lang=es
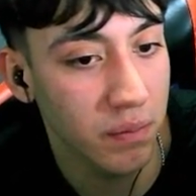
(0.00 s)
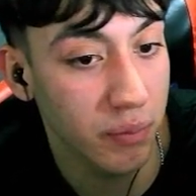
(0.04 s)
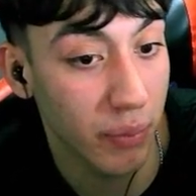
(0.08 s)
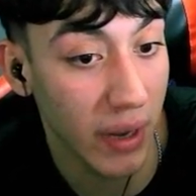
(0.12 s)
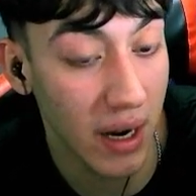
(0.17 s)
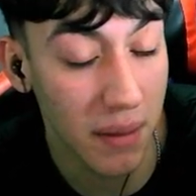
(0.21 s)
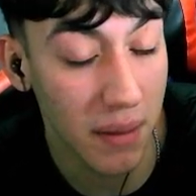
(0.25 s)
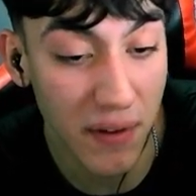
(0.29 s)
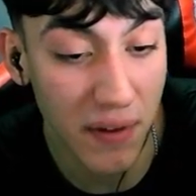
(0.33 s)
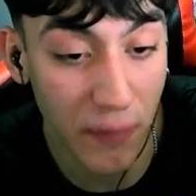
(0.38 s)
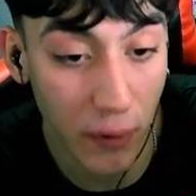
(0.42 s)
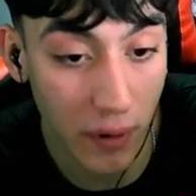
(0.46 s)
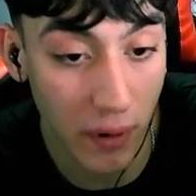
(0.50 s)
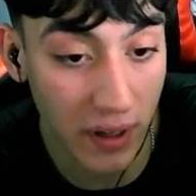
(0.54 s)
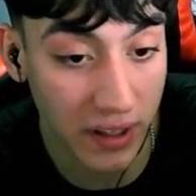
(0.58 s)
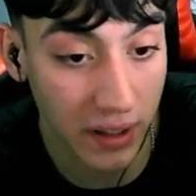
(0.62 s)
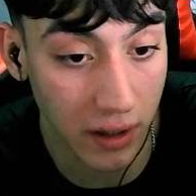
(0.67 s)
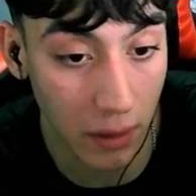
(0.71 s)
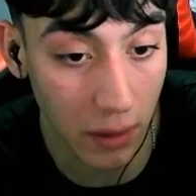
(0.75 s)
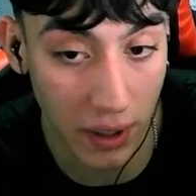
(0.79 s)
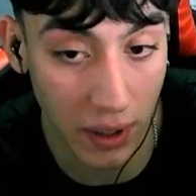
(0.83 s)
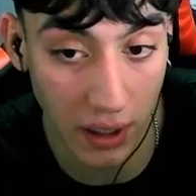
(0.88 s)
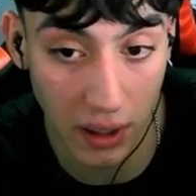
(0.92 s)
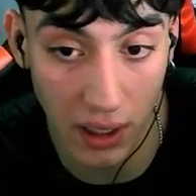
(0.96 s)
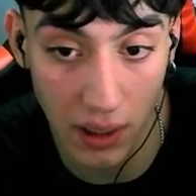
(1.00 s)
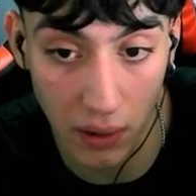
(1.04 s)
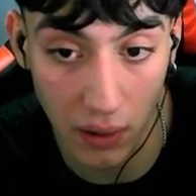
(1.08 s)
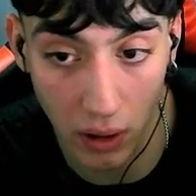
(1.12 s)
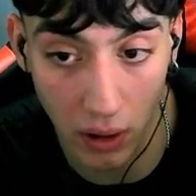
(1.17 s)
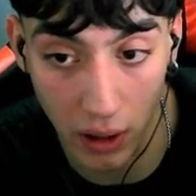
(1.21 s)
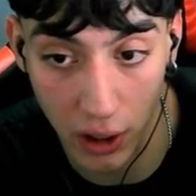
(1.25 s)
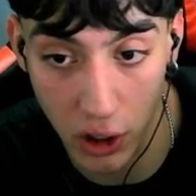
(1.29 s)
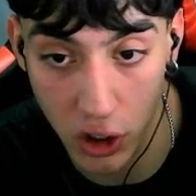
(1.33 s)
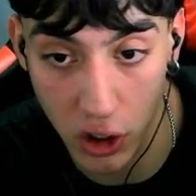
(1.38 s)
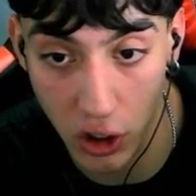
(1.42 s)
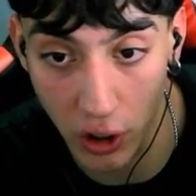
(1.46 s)
Para mí fue bastante objetivo,
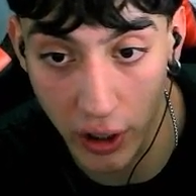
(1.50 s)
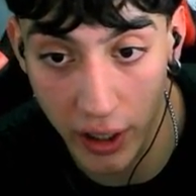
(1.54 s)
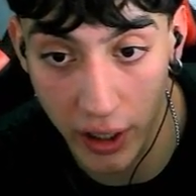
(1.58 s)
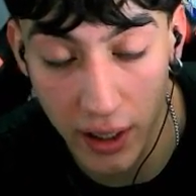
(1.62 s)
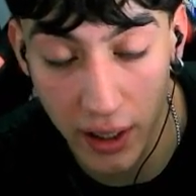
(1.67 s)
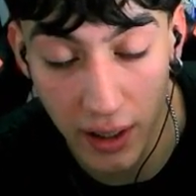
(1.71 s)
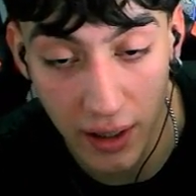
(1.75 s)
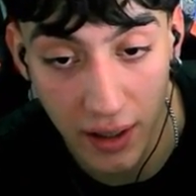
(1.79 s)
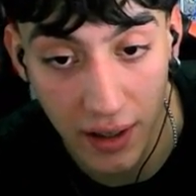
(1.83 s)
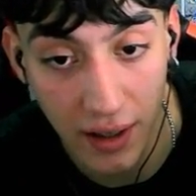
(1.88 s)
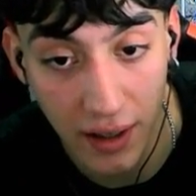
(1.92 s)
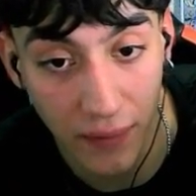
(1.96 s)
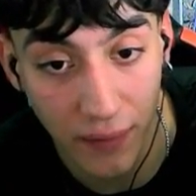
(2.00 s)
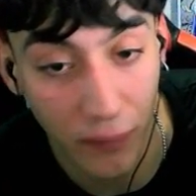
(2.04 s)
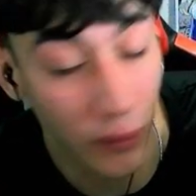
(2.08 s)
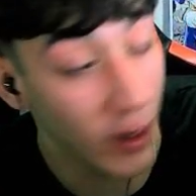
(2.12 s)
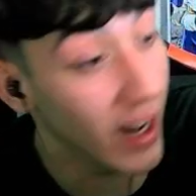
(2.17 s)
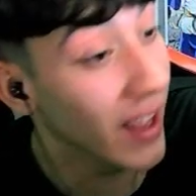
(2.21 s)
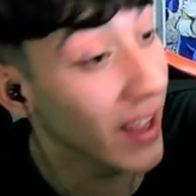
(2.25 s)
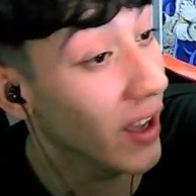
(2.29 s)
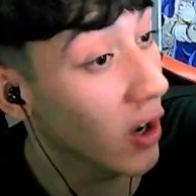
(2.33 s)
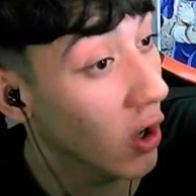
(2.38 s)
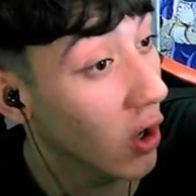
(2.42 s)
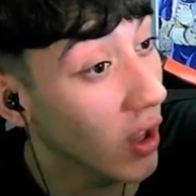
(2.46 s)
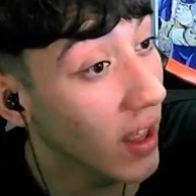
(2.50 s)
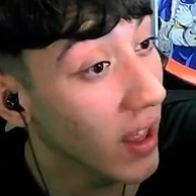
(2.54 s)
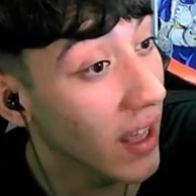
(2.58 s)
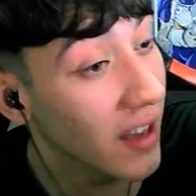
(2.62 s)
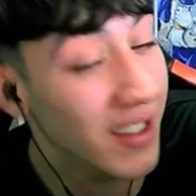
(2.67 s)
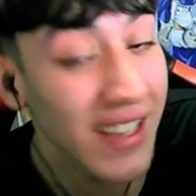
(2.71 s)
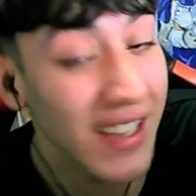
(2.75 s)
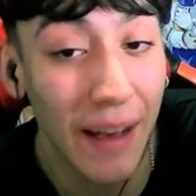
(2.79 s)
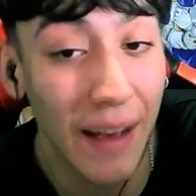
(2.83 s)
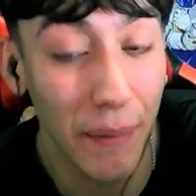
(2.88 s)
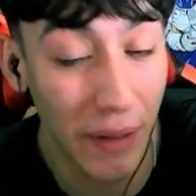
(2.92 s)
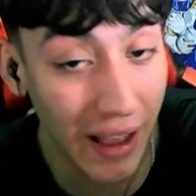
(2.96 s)
creo yo, ¿eh? Fuera de joda,
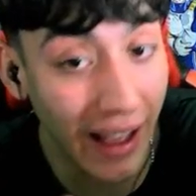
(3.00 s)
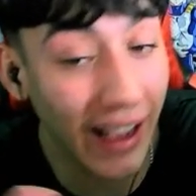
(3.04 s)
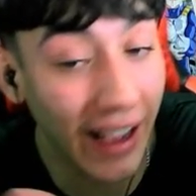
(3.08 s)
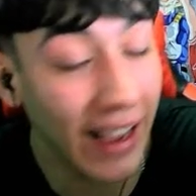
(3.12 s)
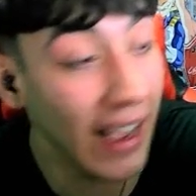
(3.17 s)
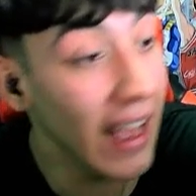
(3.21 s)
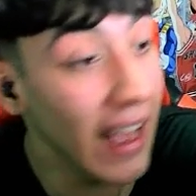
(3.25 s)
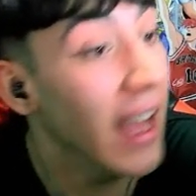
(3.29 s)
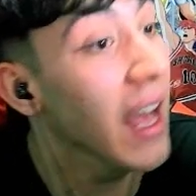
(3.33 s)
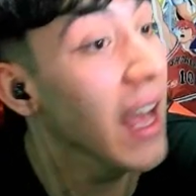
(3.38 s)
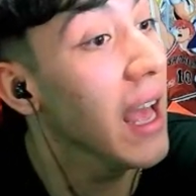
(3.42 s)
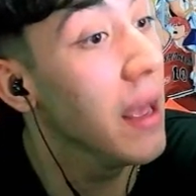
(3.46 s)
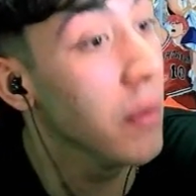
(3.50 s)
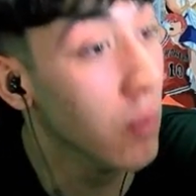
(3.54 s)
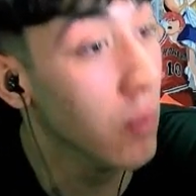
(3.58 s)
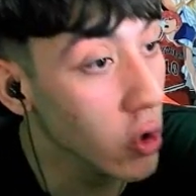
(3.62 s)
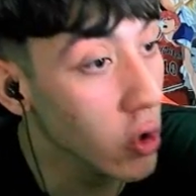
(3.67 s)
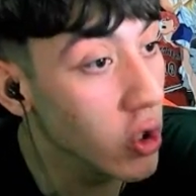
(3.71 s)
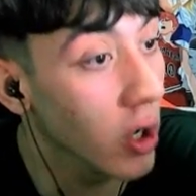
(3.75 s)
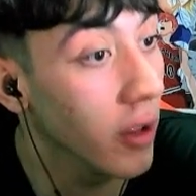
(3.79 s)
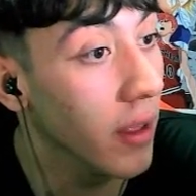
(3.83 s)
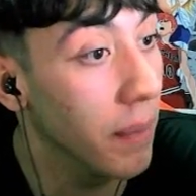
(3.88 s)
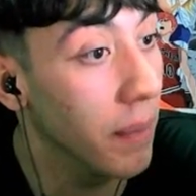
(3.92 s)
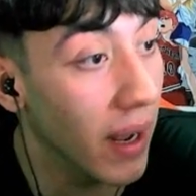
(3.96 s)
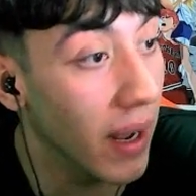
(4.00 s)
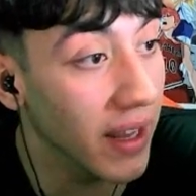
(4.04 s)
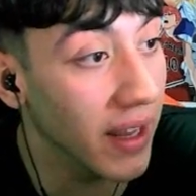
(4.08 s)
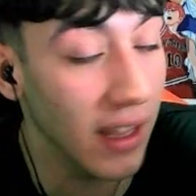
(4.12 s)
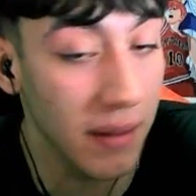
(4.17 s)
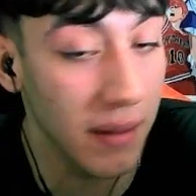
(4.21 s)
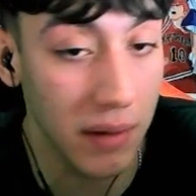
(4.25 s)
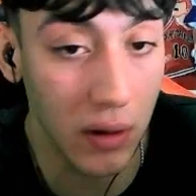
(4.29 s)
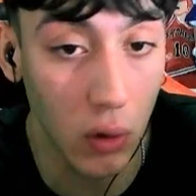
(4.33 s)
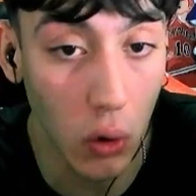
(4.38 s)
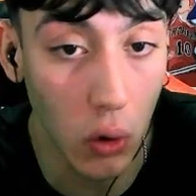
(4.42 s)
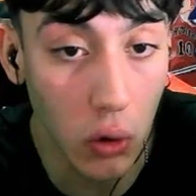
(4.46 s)
o sea, acá hay mucho de parte
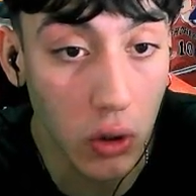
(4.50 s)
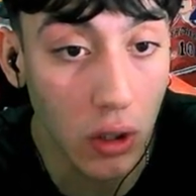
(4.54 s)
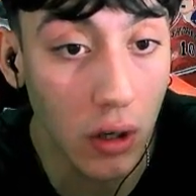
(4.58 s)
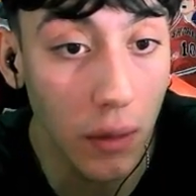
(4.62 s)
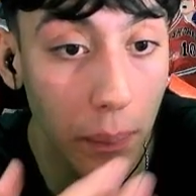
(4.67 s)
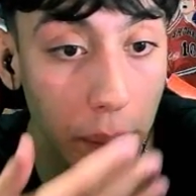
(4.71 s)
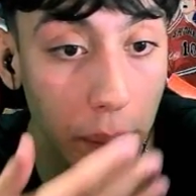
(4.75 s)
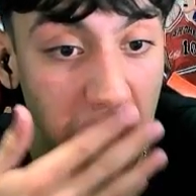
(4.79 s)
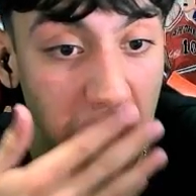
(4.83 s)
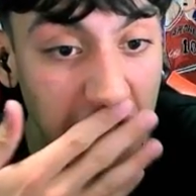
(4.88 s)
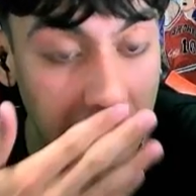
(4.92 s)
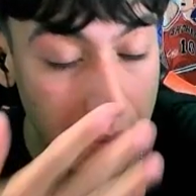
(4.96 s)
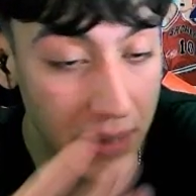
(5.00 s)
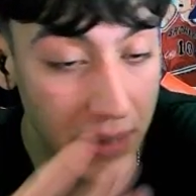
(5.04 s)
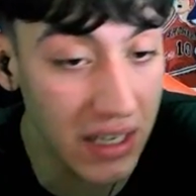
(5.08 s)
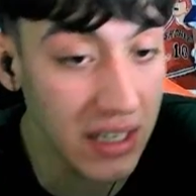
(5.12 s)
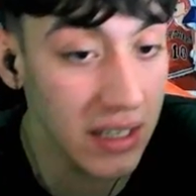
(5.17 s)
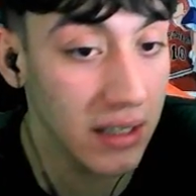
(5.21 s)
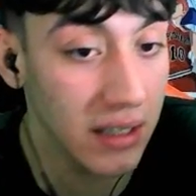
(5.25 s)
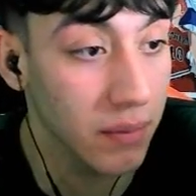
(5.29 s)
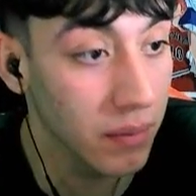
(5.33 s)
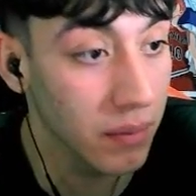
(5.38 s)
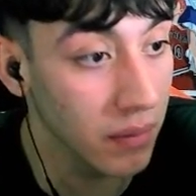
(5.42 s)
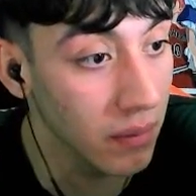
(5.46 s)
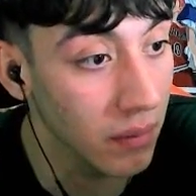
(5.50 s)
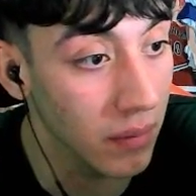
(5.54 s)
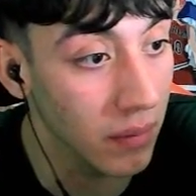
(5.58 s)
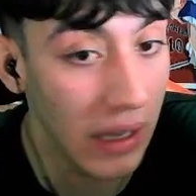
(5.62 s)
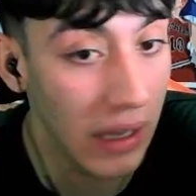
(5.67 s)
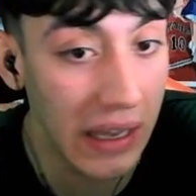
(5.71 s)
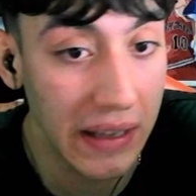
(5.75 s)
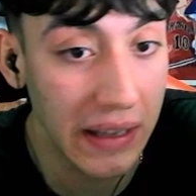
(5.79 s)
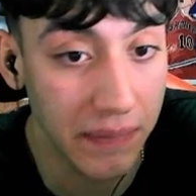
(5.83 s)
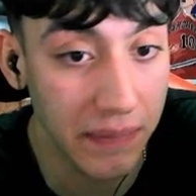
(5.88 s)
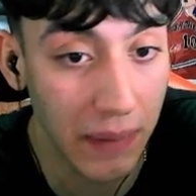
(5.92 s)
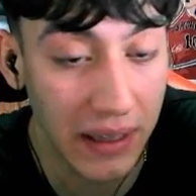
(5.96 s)
de mi gusto, pero también
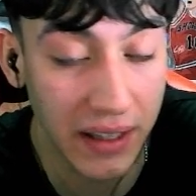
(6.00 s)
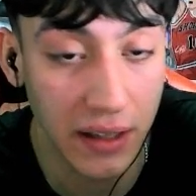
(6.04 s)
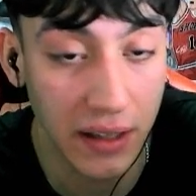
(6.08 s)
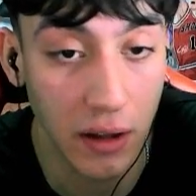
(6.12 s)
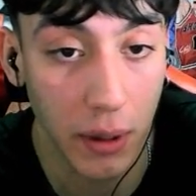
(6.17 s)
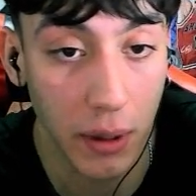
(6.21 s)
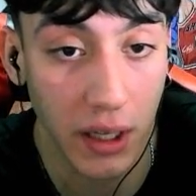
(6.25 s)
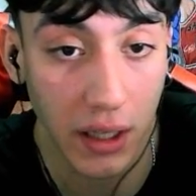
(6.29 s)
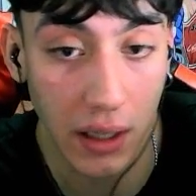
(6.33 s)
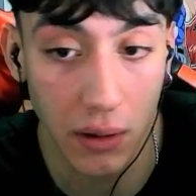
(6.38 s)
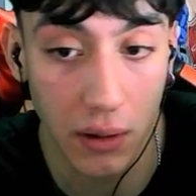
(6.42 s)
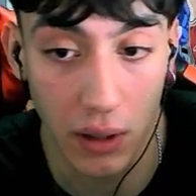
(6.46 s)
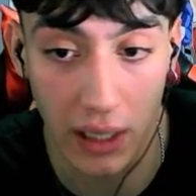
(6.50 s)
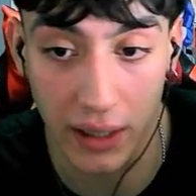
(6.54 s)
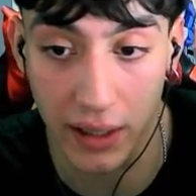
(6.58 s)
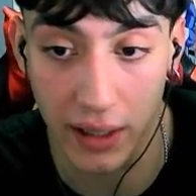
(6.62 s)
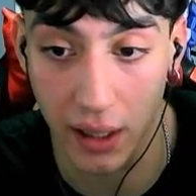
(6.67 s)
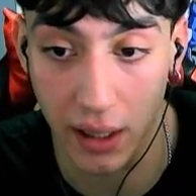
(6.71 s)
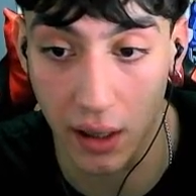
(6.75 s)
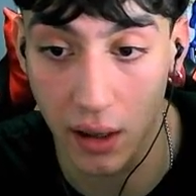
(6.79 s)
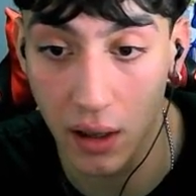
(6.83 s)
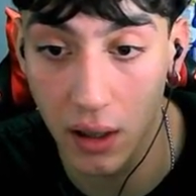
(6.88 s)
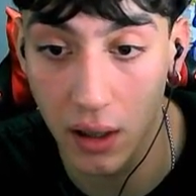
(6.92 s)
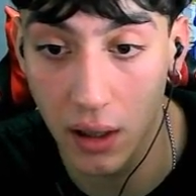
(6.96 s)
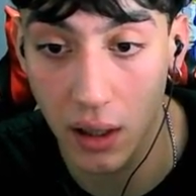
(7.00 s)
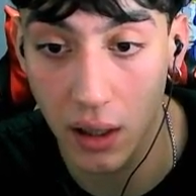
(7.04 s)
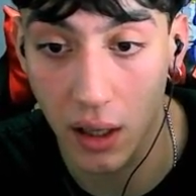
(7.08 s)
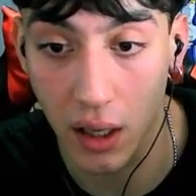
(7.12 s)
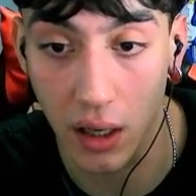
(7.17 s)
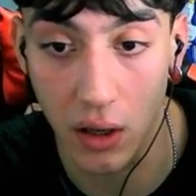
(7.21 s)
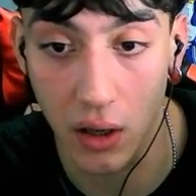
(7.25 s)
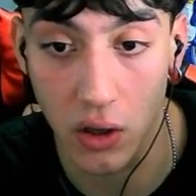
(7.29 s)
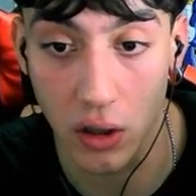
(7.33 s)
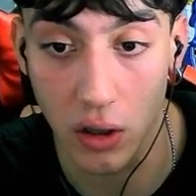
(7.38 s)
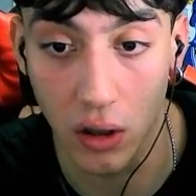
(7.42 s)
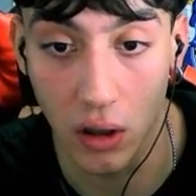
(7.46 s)
es, es bastante objetivo la tier,
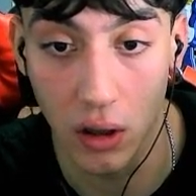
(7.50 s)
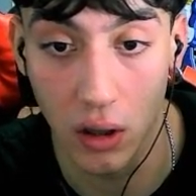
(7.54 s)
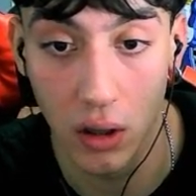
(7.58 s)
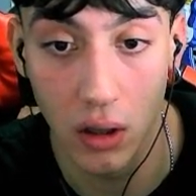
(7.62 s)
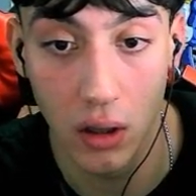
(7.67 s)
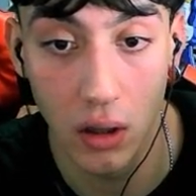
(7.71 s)
creo yo.